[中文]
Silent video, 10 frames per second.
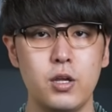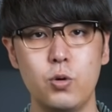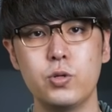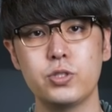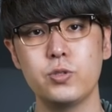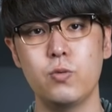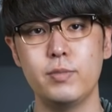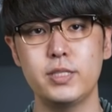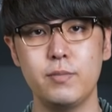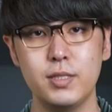又或者是我
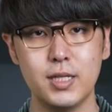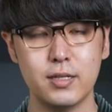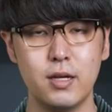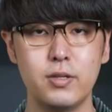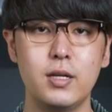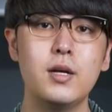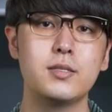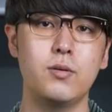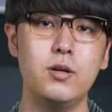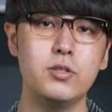们前面讲到的，
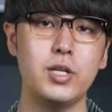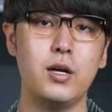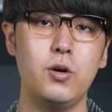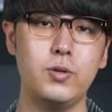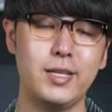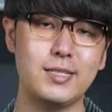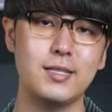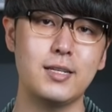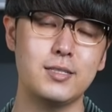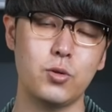从二战后以
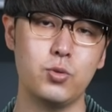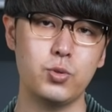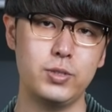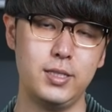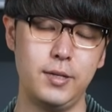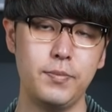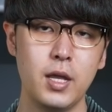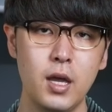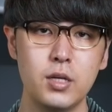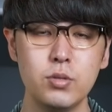色列建国说起。
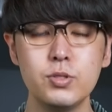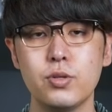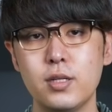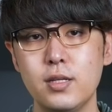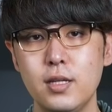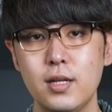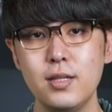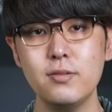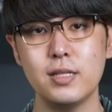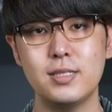这么觉得呢？
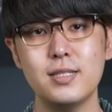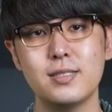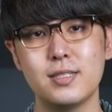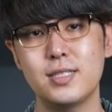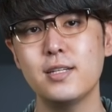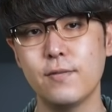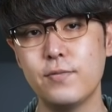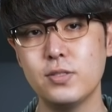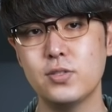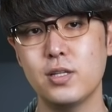到底这样子的千年
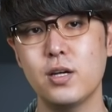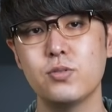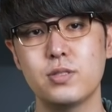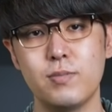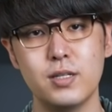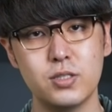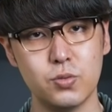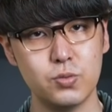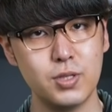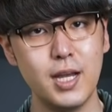纷争要用什么样的
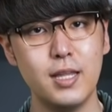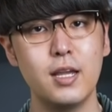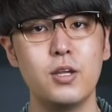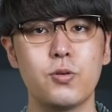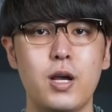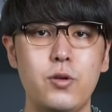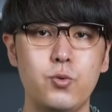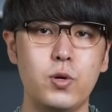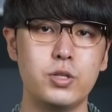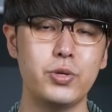角度去看，又该
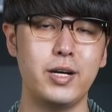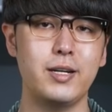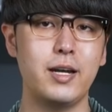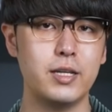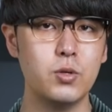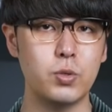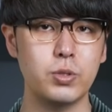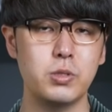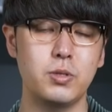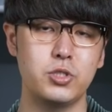如何去衡量因果
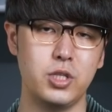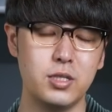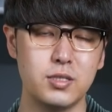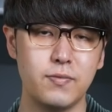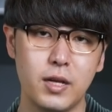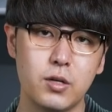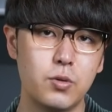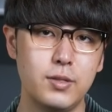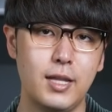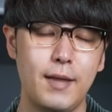对错，真的是非常的
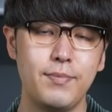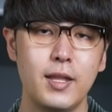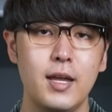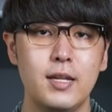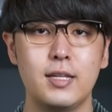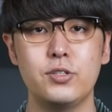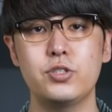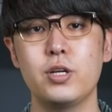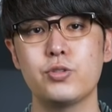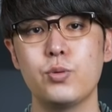困难。但
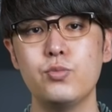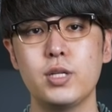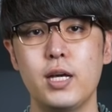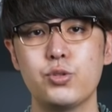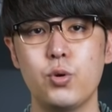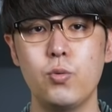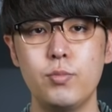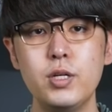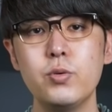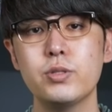至少就目前来说，我
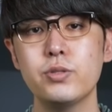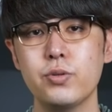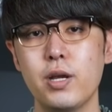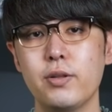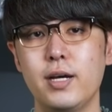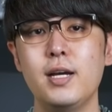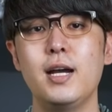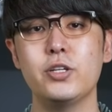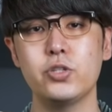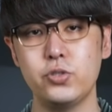们认为最重要的
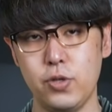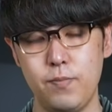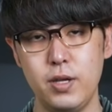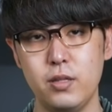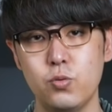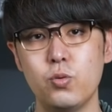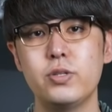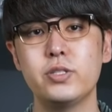还是人们，无论